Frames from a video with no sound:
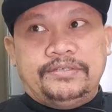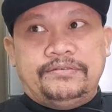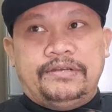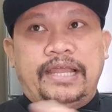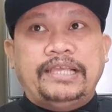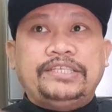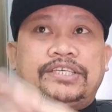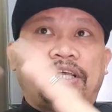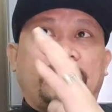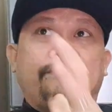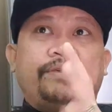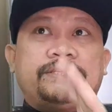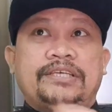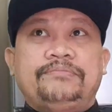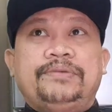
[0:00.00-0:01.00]
Line check,
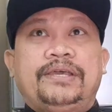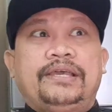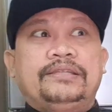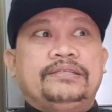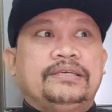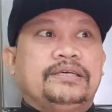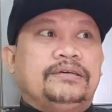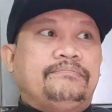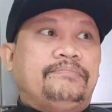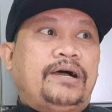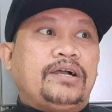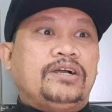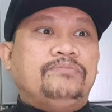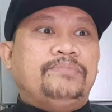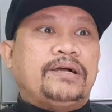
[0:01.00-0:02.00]
ibig sabihin,
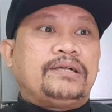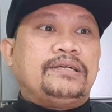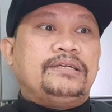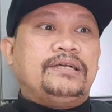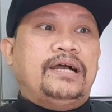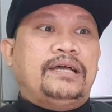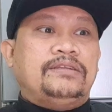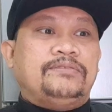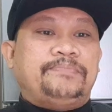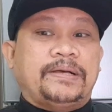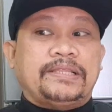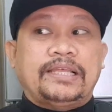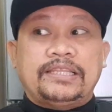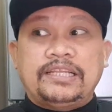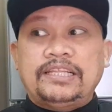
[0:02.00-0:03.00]
bago mag, ano,
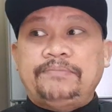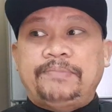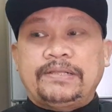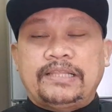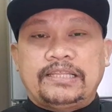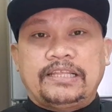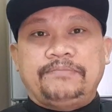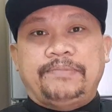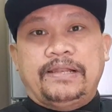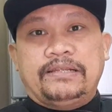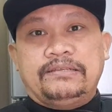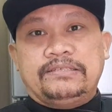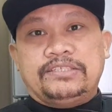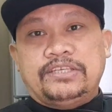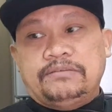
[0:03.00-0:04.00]
pagdating na pagdating pa
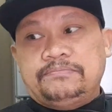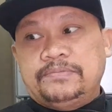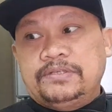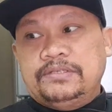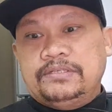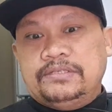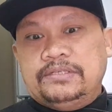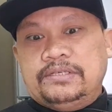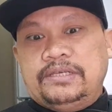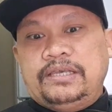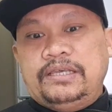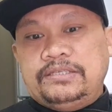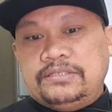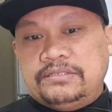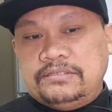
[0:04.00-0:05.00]
lang ng chef,
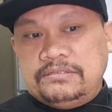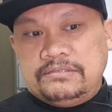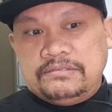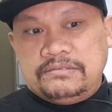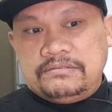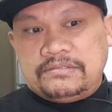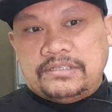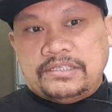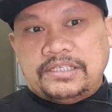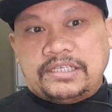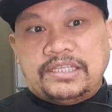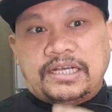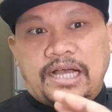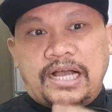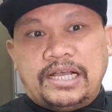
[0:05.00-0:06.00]
is
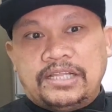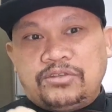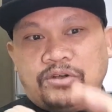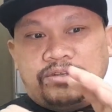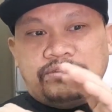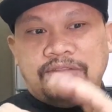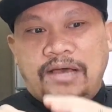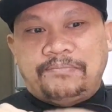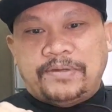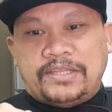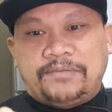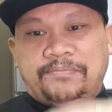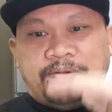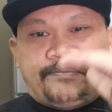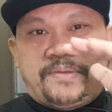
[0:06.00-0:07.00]
check na kagad kung anong
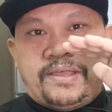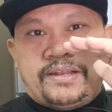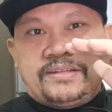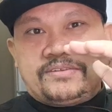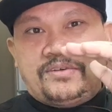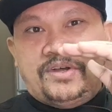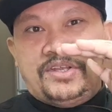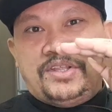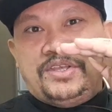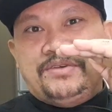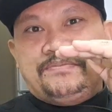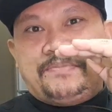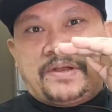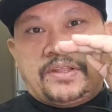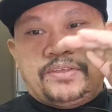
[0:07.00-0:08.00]
dapat i-prepare. Kung ano
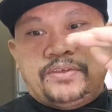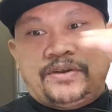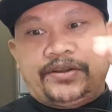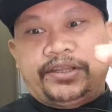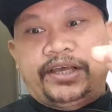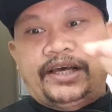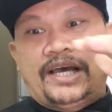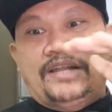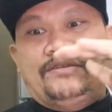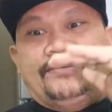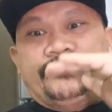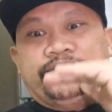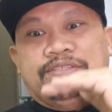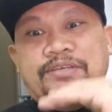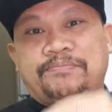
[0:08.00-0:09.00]
yung priority,
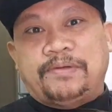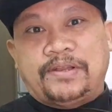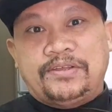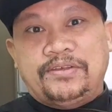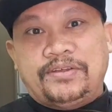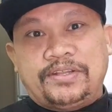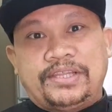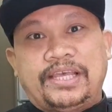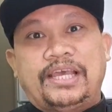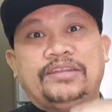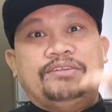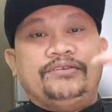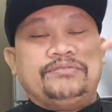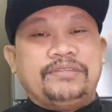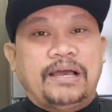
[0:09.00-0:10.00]
anong hindi priority,
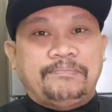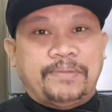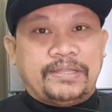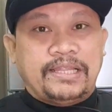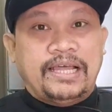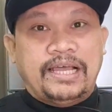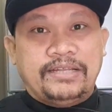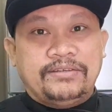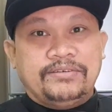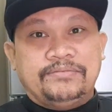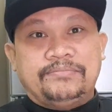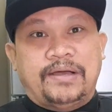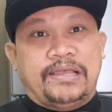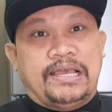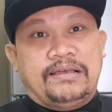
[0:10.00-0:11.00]
ano yung dapat na
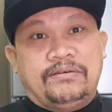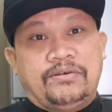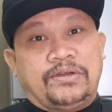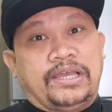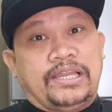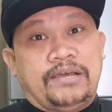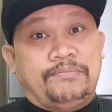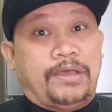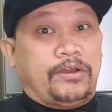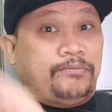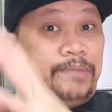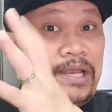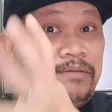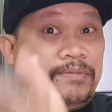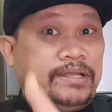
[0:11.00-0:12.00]
ano, maya, okay na,
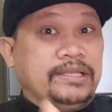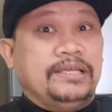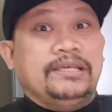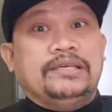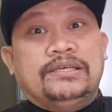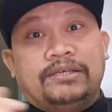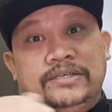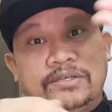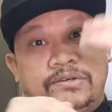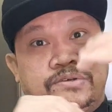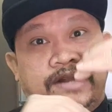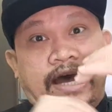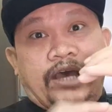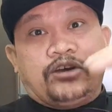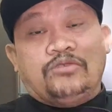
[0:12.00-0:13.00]
meron pa naman.
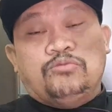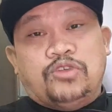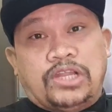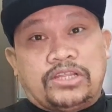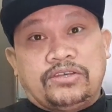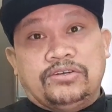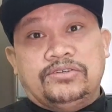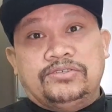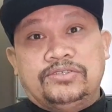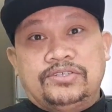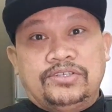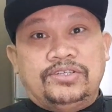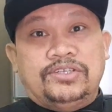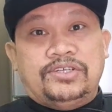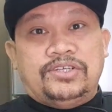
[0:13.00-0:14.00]
Unahin ko muna to.
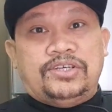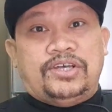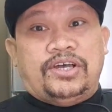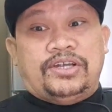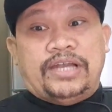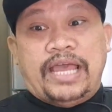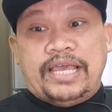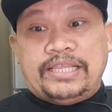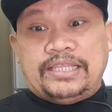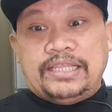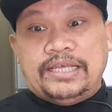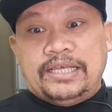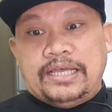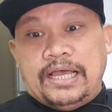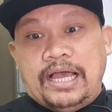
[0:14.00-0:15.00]
Alright?
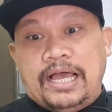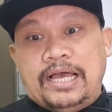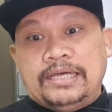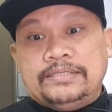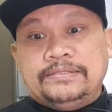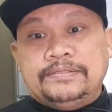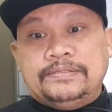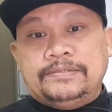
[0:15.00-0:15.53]
Ang